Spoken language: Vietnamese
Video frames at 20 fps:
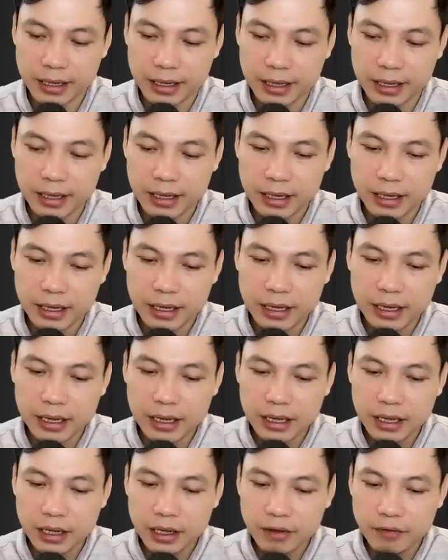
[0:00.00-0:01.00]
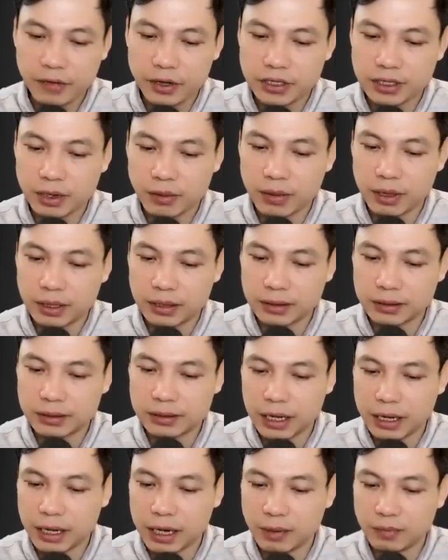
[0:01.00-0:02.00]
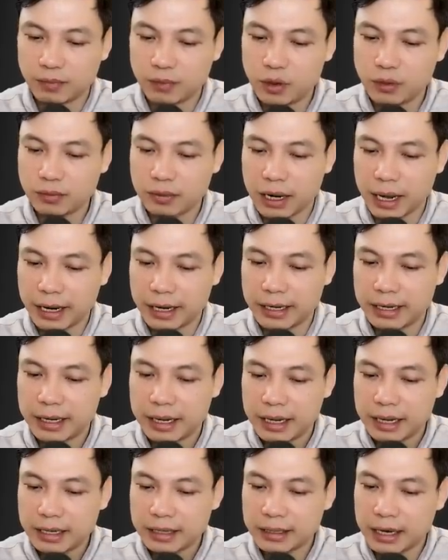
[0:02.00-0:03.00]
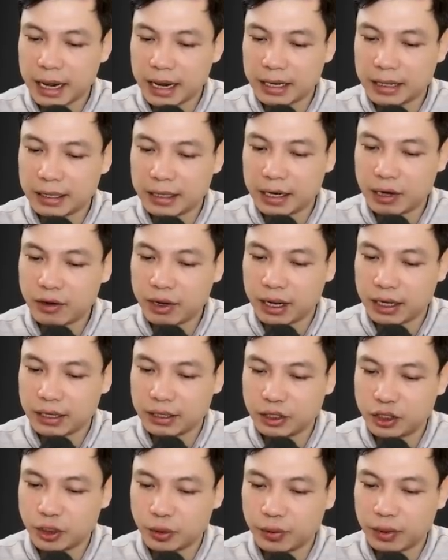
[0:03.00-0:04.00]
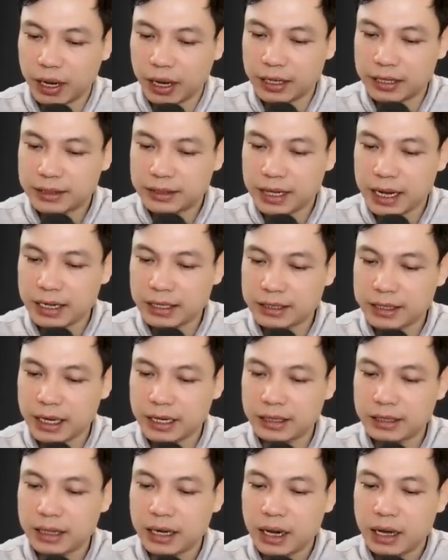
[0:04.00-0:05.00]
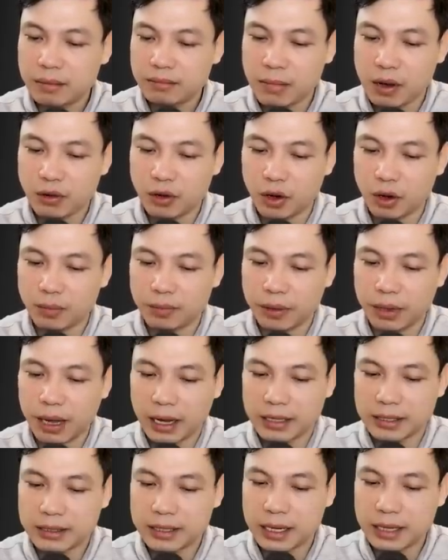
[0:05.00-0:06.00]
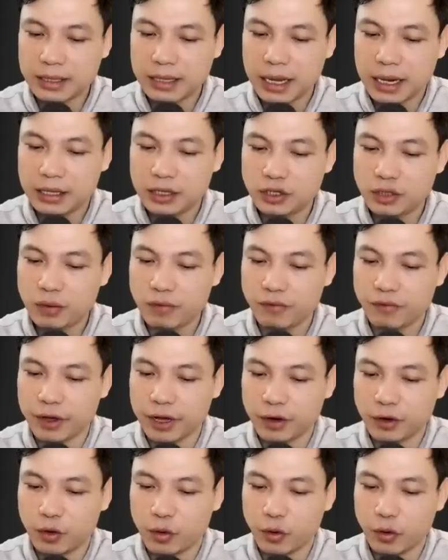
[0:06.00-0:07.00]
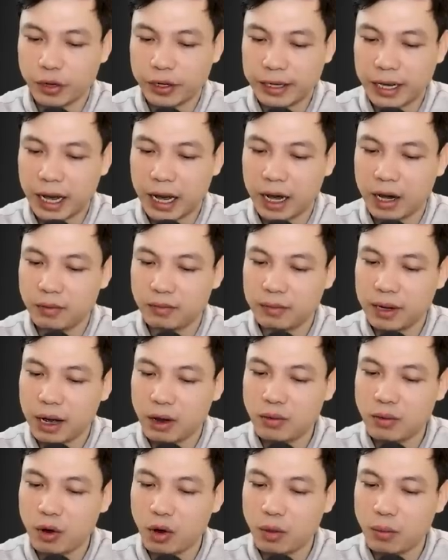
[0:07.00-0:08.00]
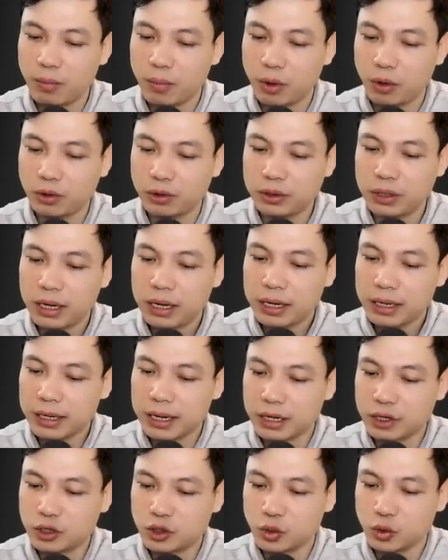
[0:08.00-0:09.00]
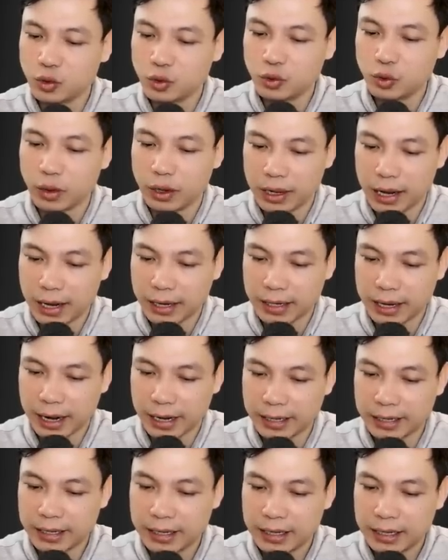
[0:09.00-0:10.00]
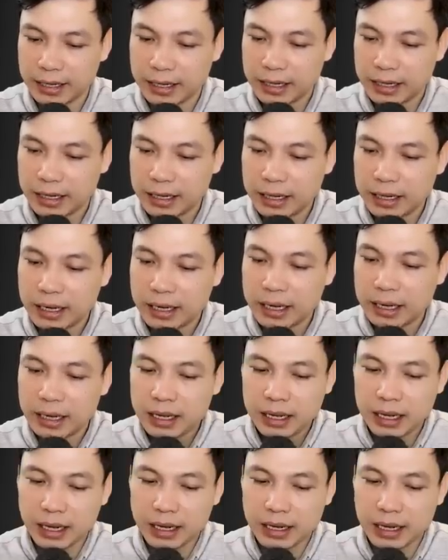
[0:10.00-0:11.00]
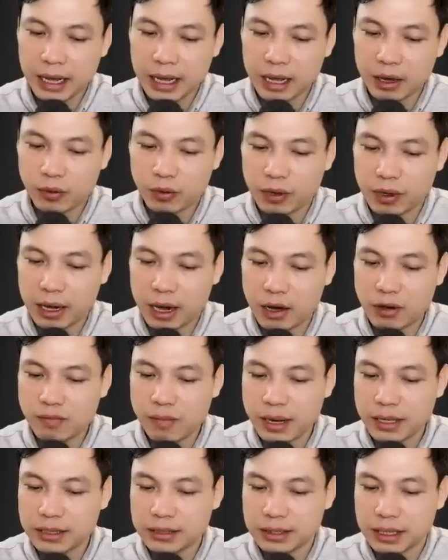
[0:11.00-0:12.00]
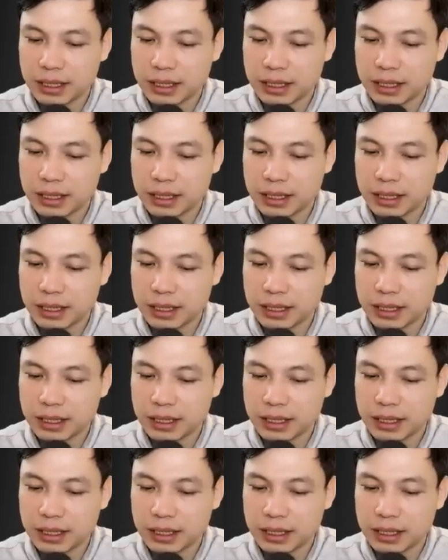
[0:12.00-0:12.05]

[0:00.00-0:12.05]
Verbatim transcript: mặt hết sức tự nhiên. Con vật ngu ngốc, ta ở đây cơ mà, ngươi tưởng ăn được ta dễ vậy sao? Thế ngươi nuốt ban nãy chỉ một lá bùa do ta tạo ra, bây giờ thì hãy chết đi.